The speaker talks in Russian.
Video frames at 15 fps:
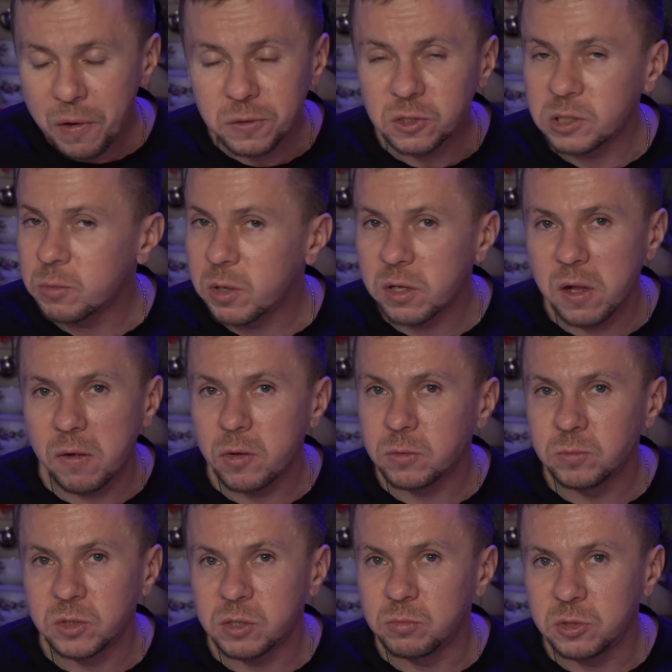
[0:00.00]
Самое главное,
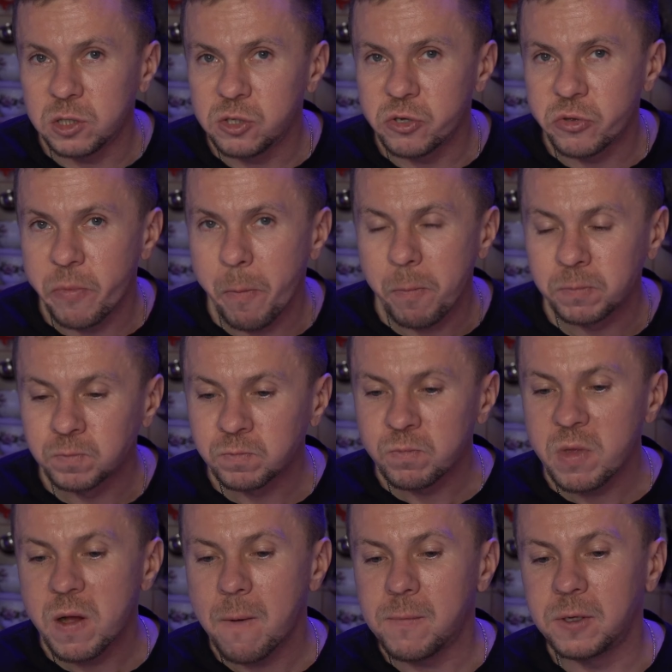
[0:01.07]
меня бесит,
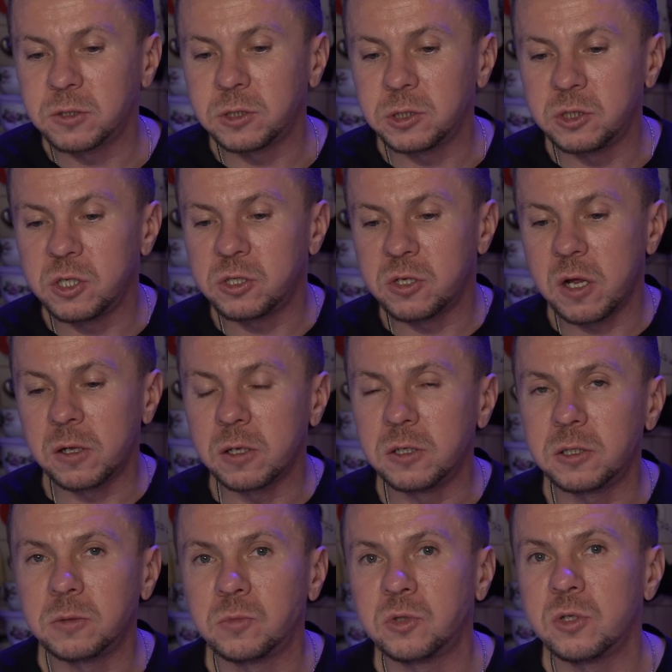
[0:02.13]
если здесь я на
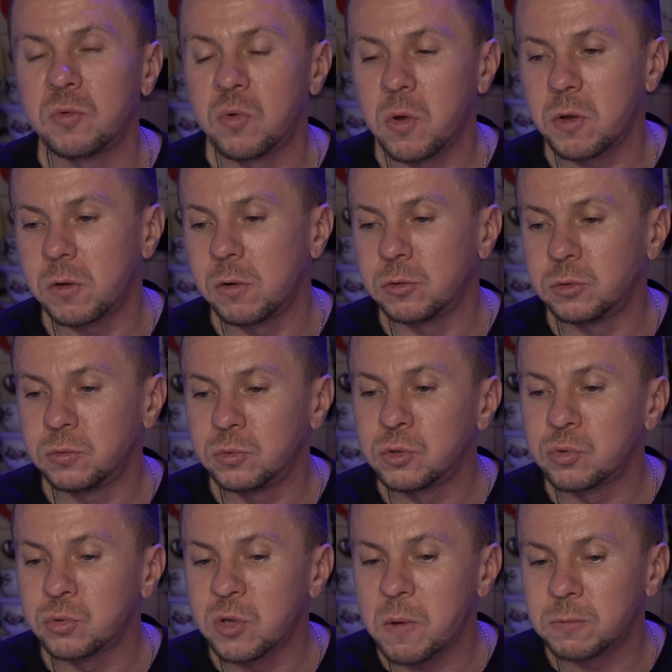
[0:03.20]
этом телефоне, говорю,
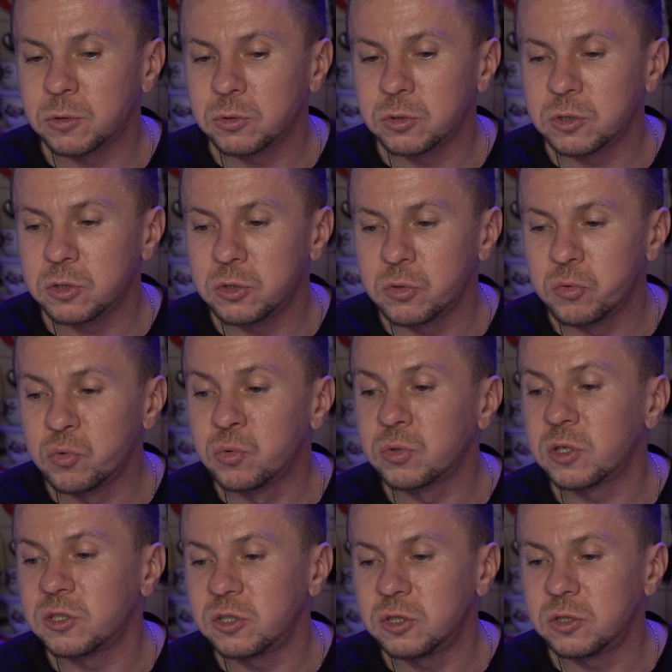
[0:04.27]
вижу там сколько
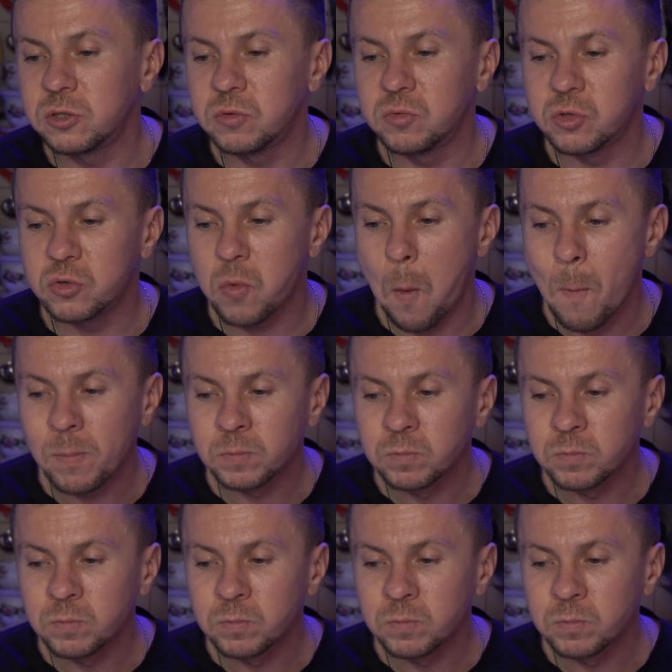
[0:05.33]
секунд, а здесь не вижу.